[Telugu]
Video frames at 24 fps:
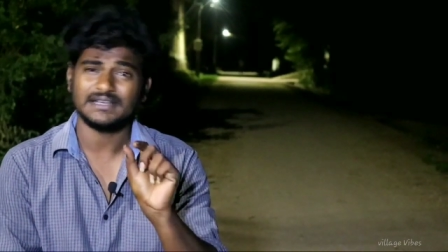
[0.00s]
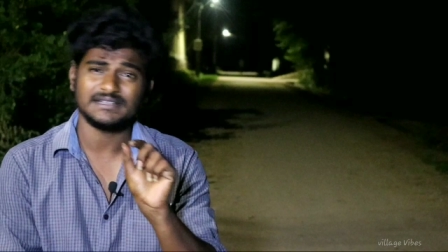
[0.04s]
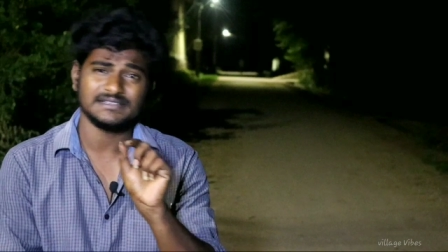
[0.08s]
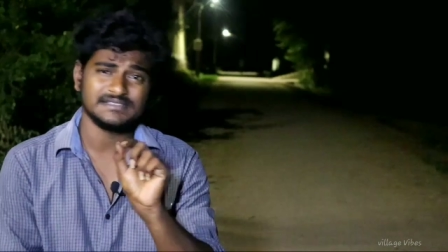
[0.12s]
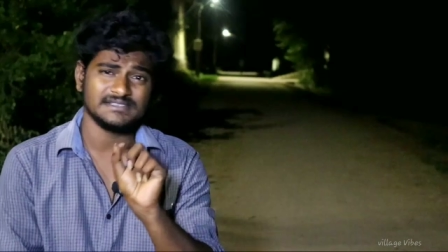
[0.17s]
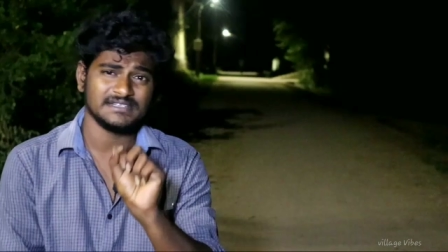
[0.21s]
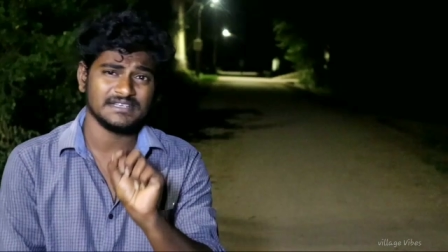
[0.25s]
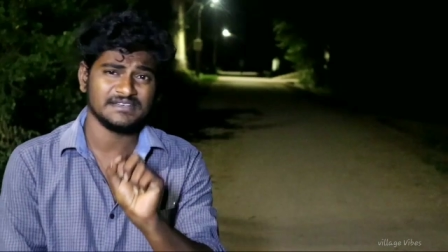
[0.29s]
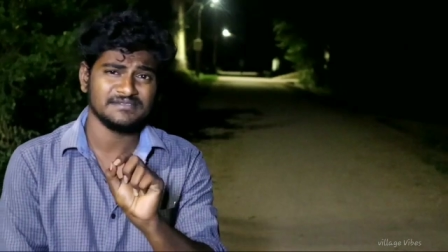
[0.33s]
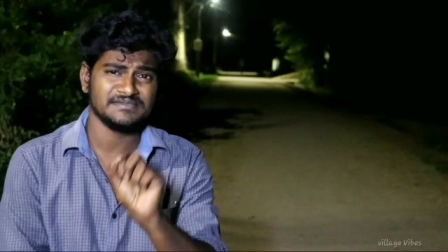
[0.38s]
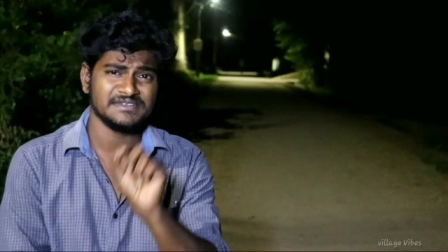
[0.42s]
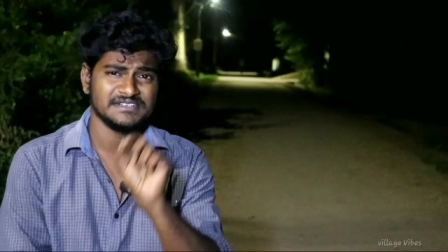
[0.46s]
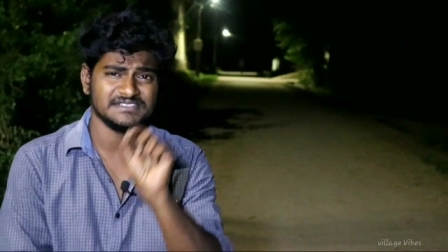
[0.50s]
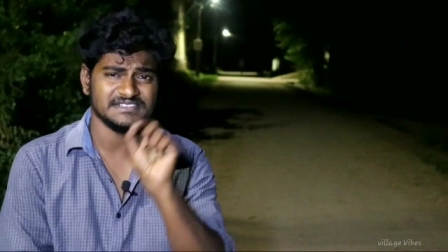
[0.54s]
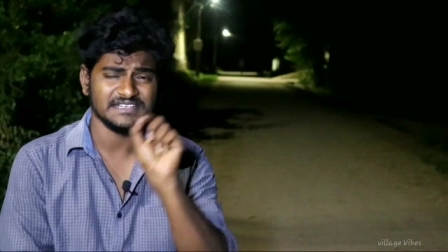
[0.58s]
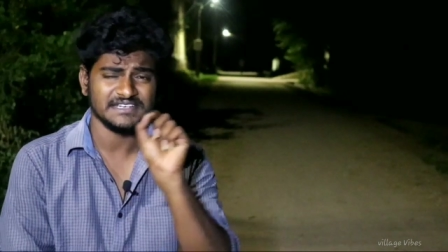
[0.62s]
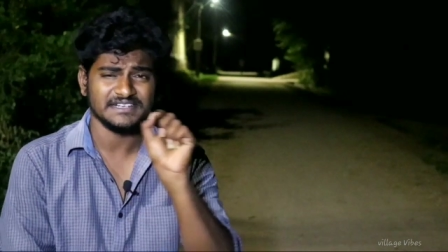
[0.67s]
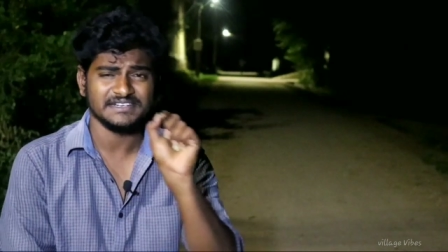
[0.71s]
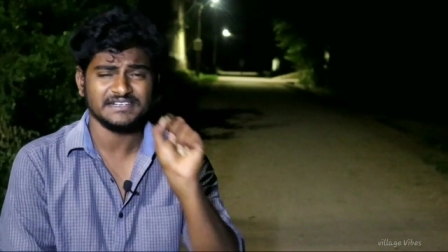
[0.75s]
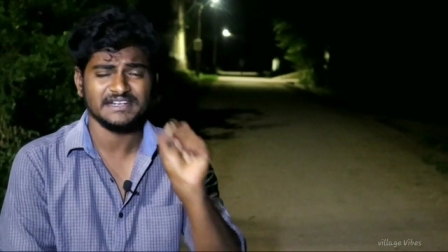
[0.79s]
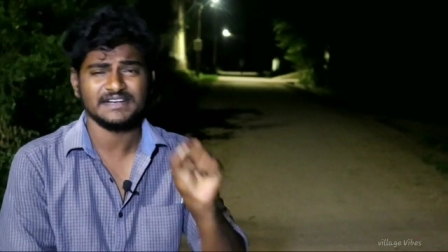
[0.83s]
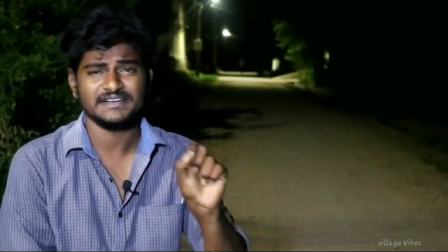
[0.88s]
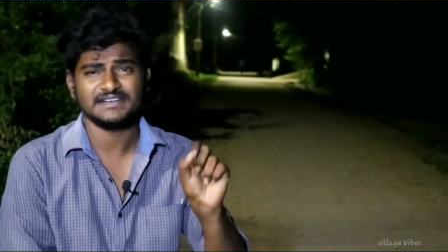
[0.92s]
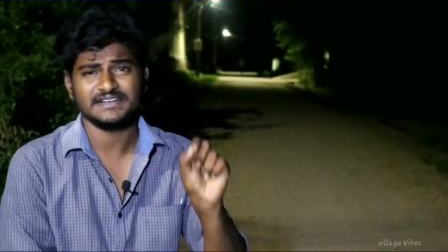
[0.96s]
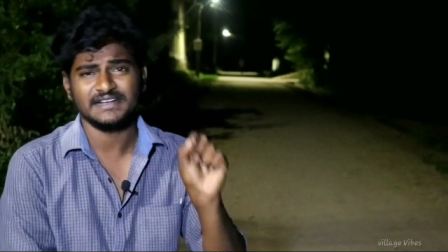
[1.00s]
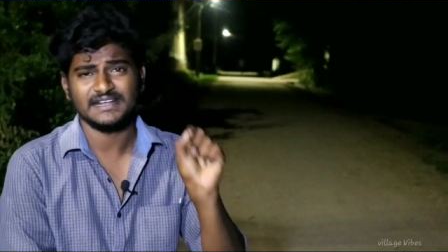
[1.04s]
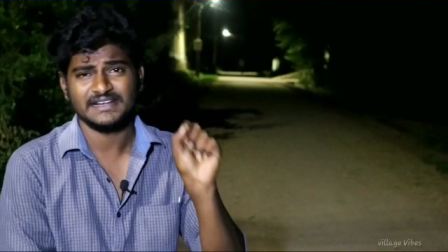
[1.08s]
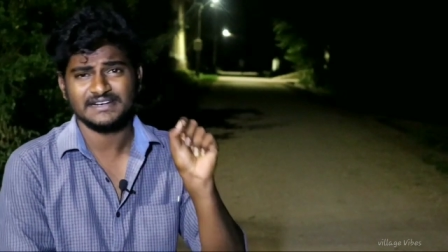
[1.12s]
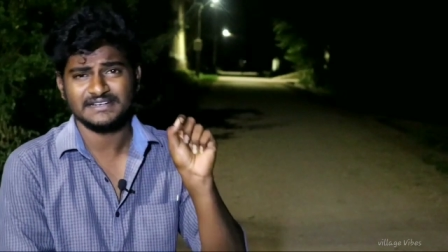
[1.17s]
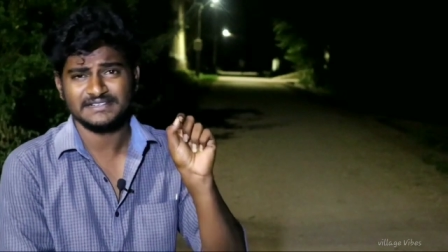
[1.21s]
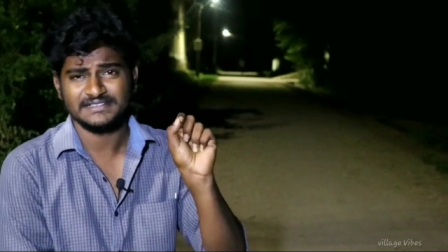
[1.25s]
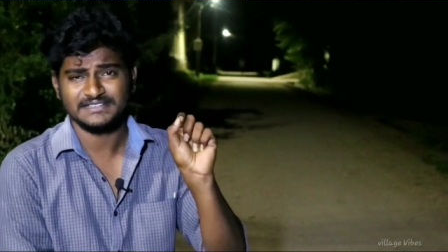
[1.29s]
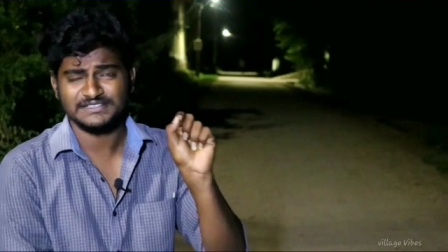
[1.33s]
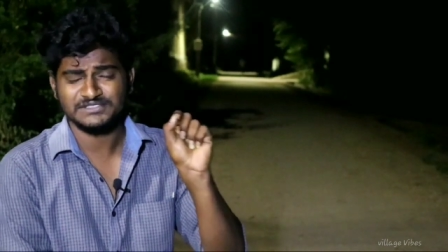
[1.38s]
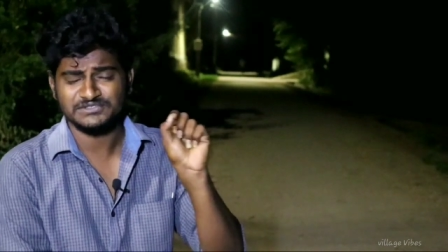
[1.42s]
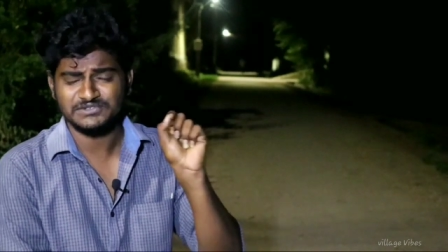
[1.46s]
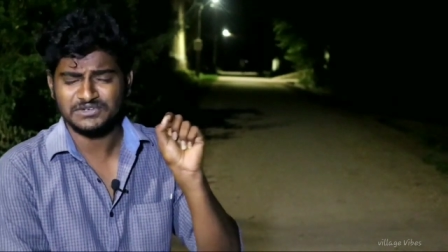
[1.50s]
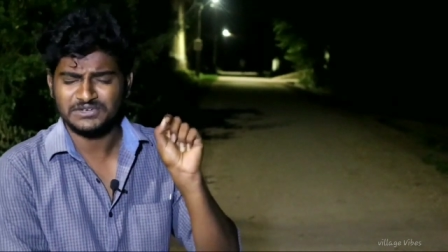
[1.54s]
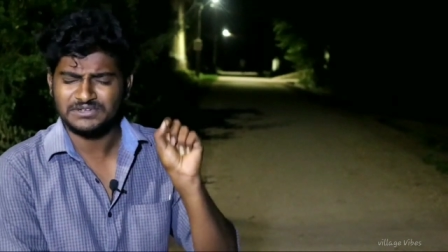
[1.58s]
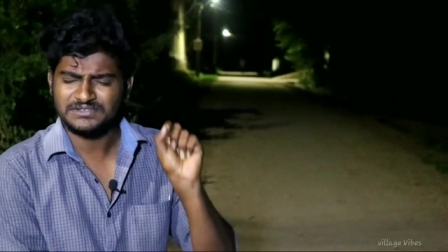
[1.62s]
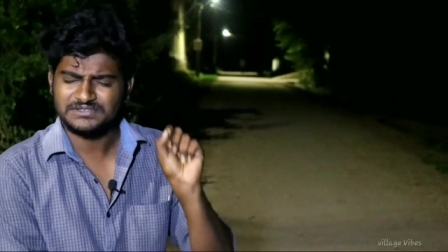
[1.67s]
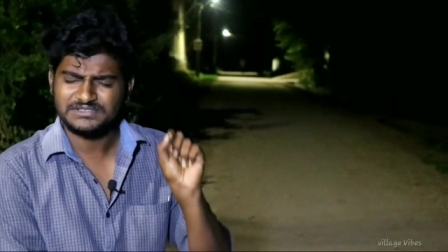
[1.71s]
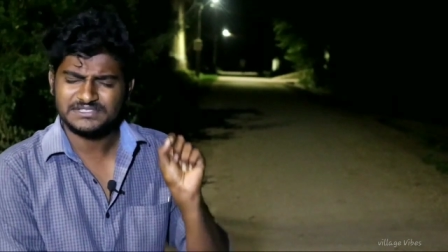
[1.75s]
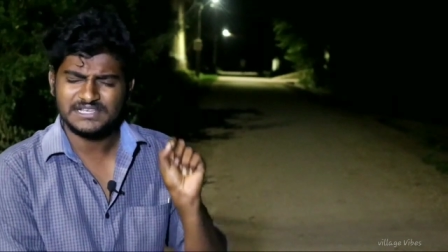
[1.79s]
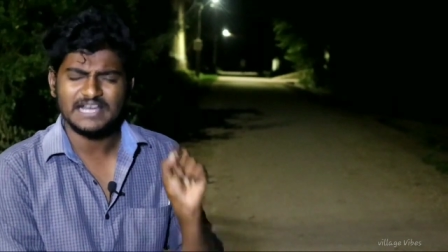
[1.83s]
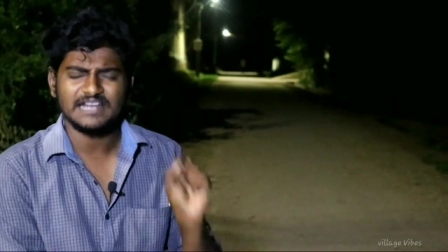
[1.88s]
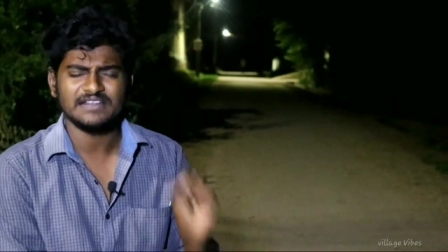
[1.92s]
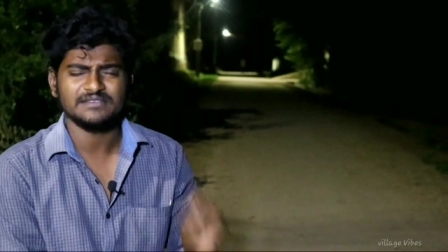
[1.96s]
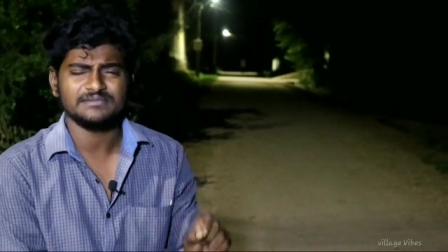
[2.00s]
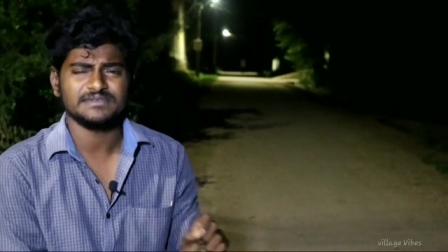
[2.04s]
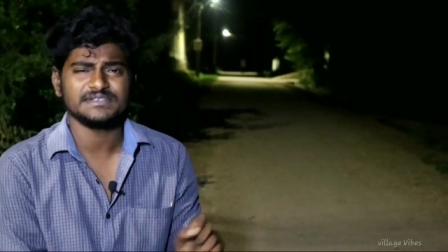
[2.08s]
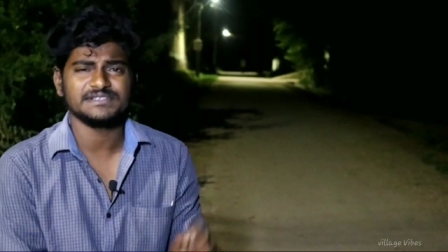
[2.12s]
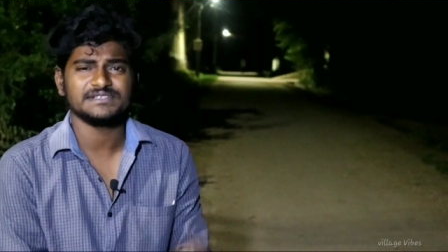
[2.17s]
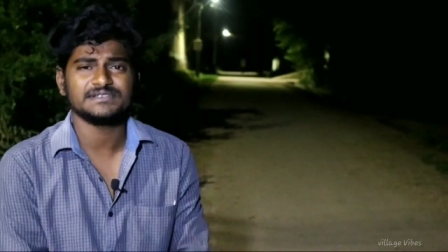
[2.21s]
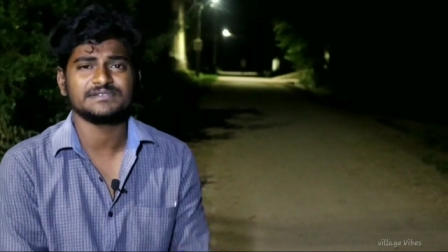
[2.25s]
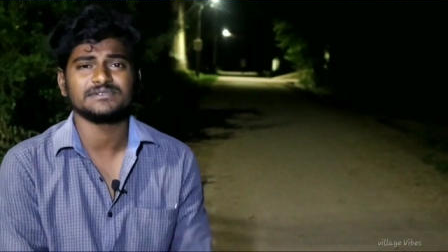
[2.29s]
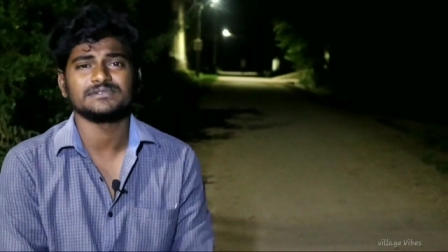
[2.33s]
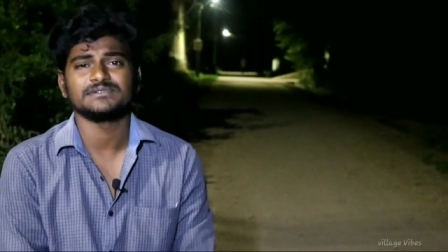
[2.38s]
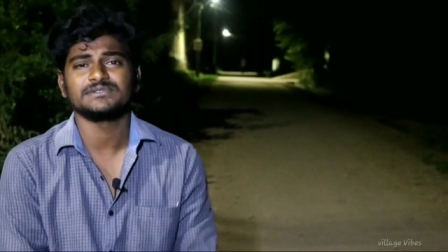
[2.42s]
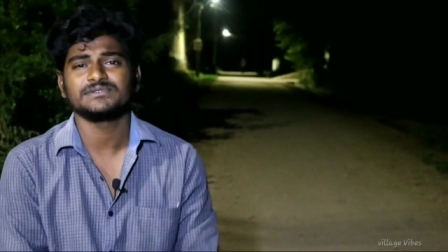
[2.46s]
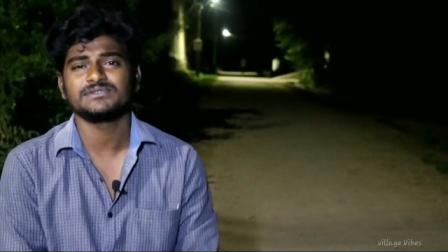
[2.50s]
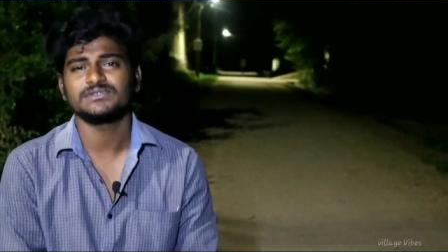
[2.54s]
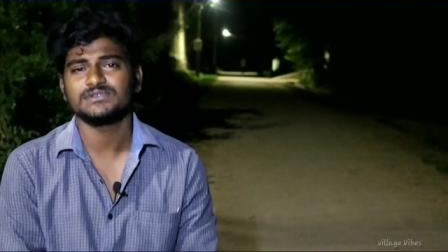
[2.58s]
ఖచ్చితంగా మీరు సెకండ్ హ్యాండ్ ట్రాక్టర్ తీసుకోవడం చాలా బెస్ట్